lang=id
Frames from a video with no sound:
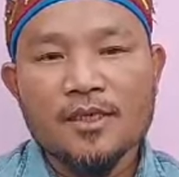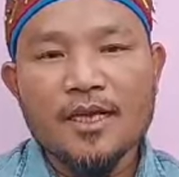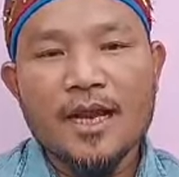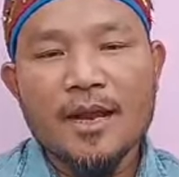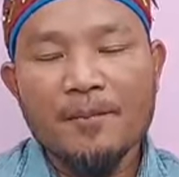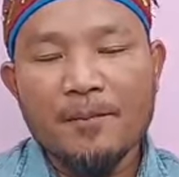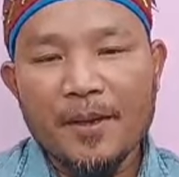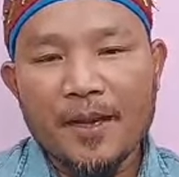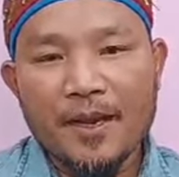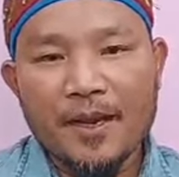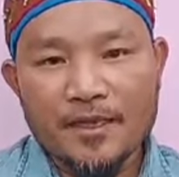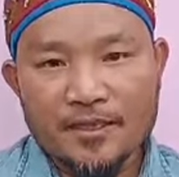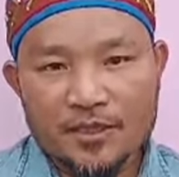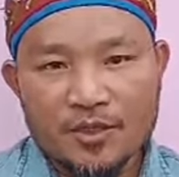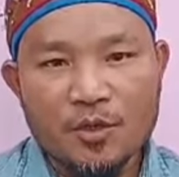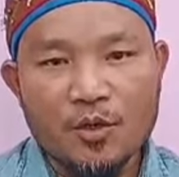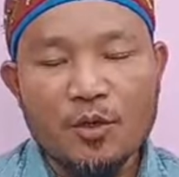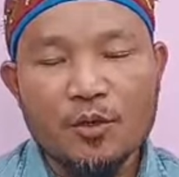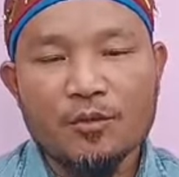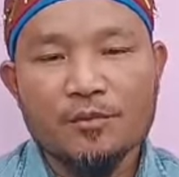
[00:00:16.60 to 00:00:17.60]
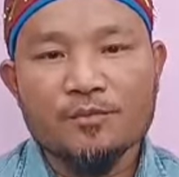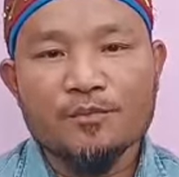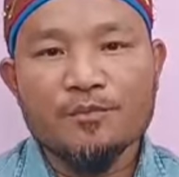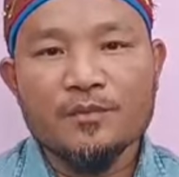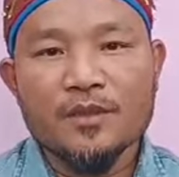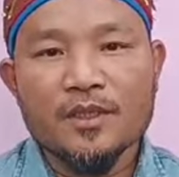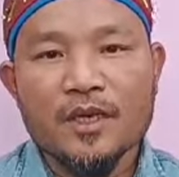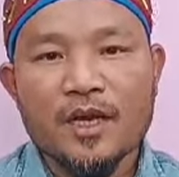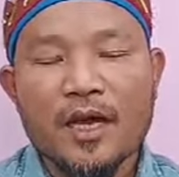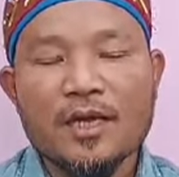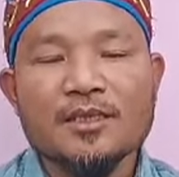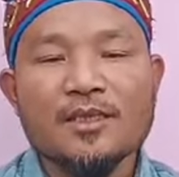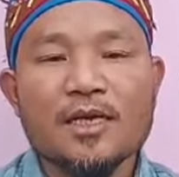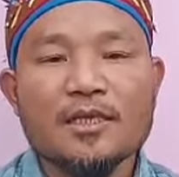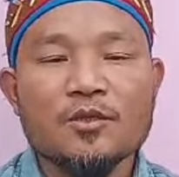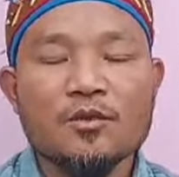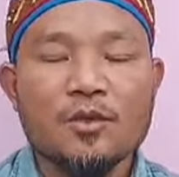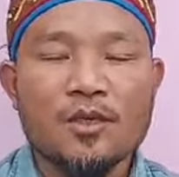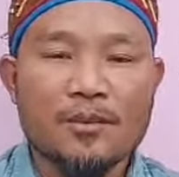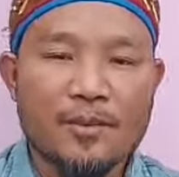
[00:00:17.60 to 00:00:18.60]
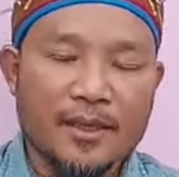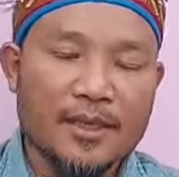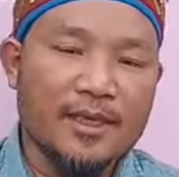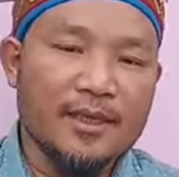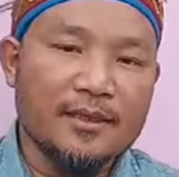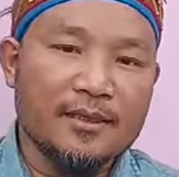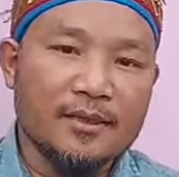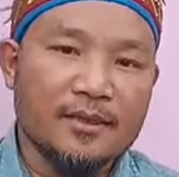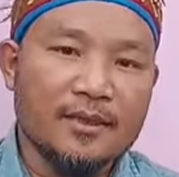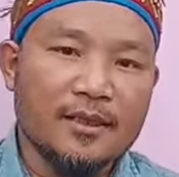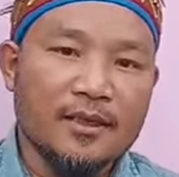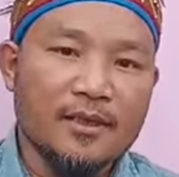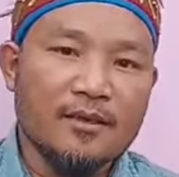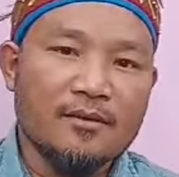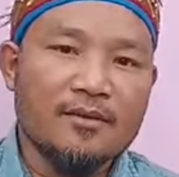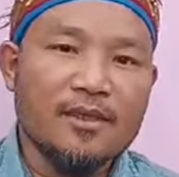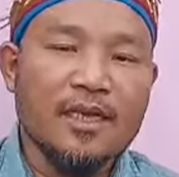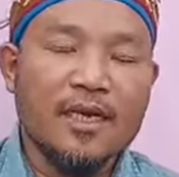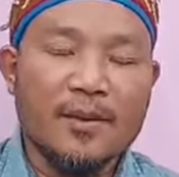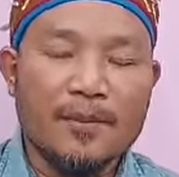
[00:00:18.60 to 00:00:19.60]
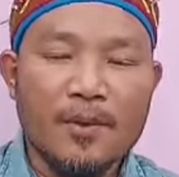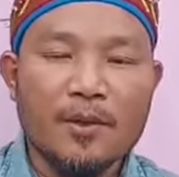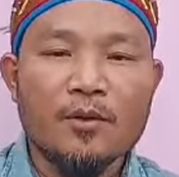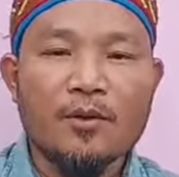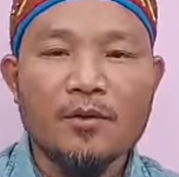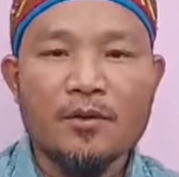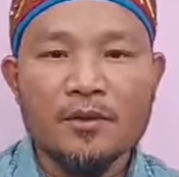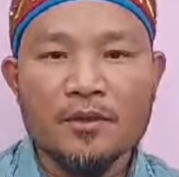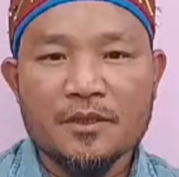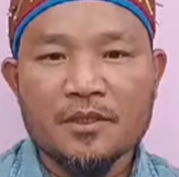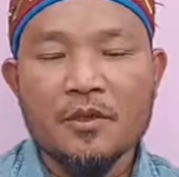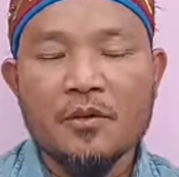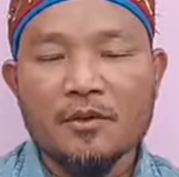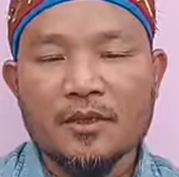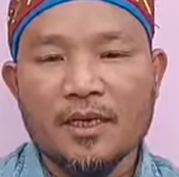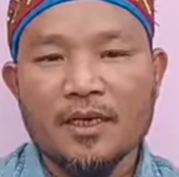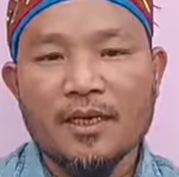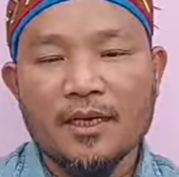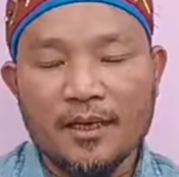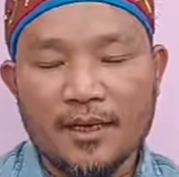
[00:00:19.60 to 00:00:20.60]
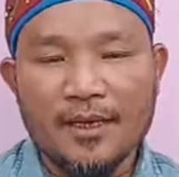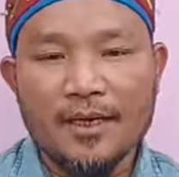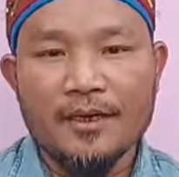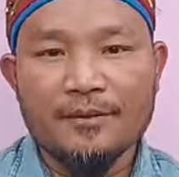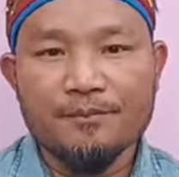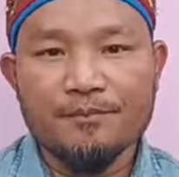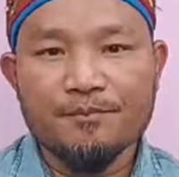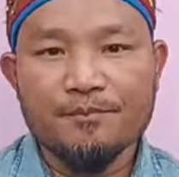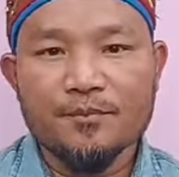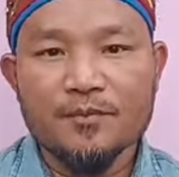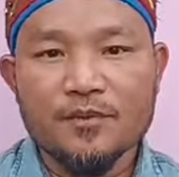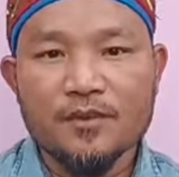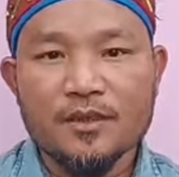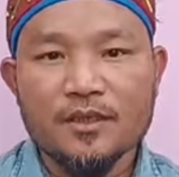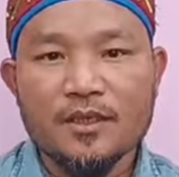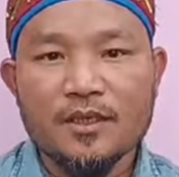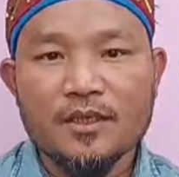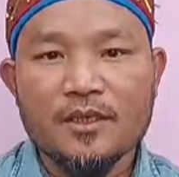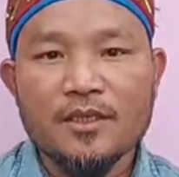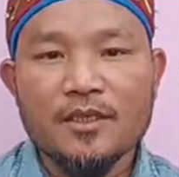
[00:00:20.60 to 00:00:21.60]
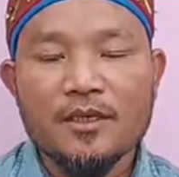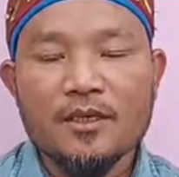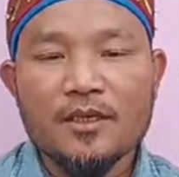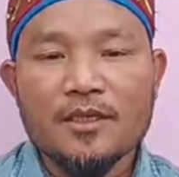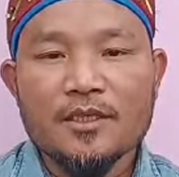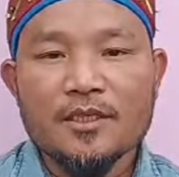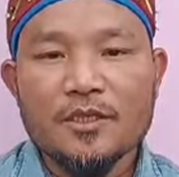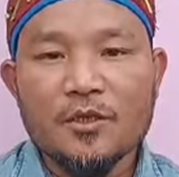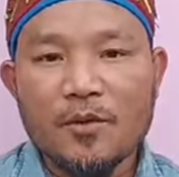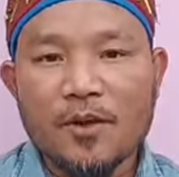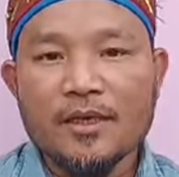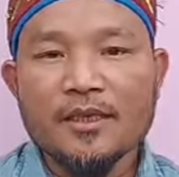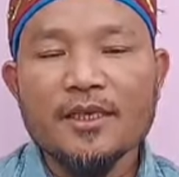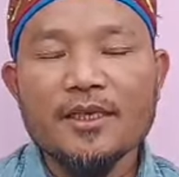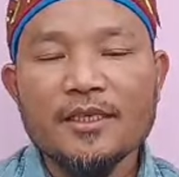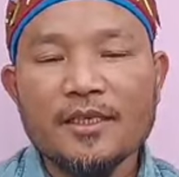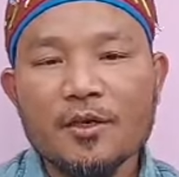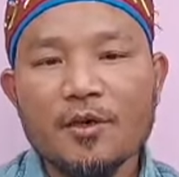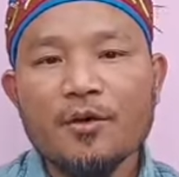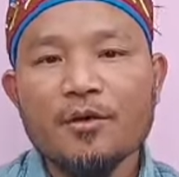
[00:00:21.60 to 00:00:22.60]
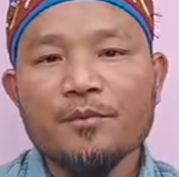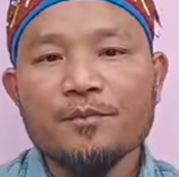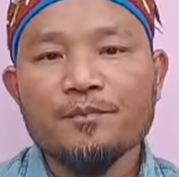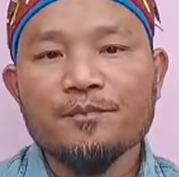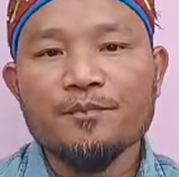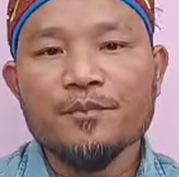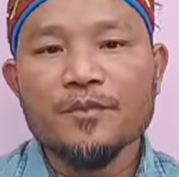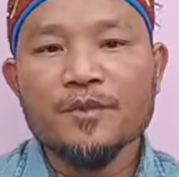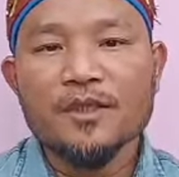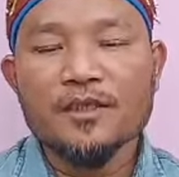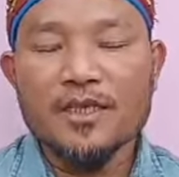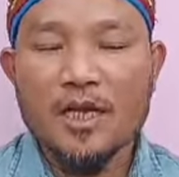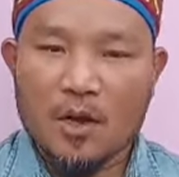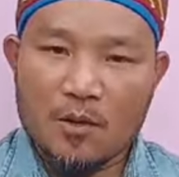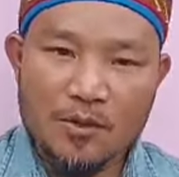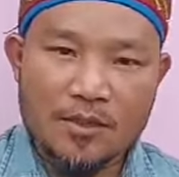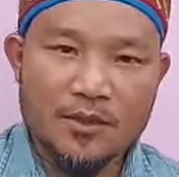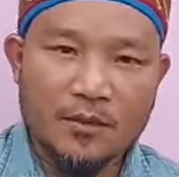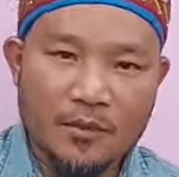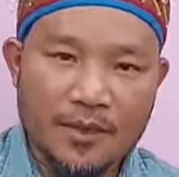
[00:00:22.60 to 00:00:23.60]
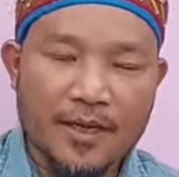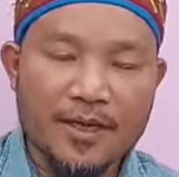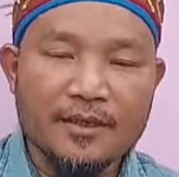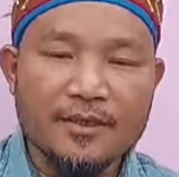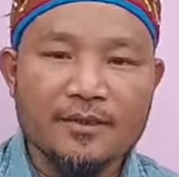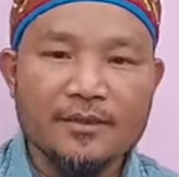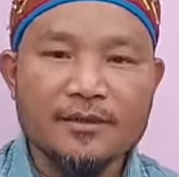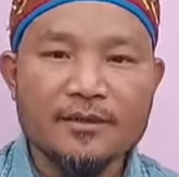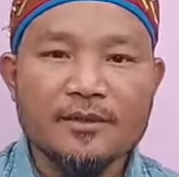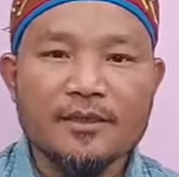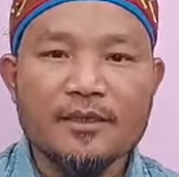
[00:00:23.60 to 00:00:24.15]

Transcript: ya MPLX no atska song gmekan dilga pako siokna no nginga siok atanio sakho sioken